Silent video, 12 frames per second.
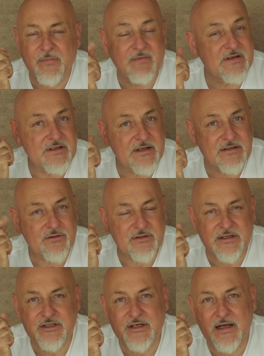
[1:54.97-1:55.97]
Więc nie jest to
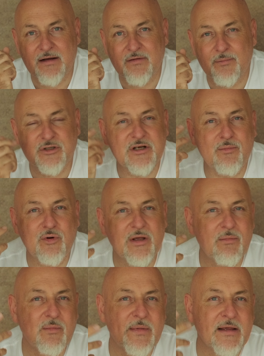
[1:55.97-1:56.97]
za ciekawe.
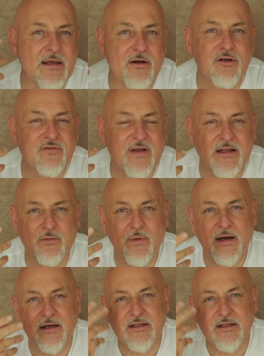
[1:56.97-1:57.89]
Potrzebujemy miękkiego światła.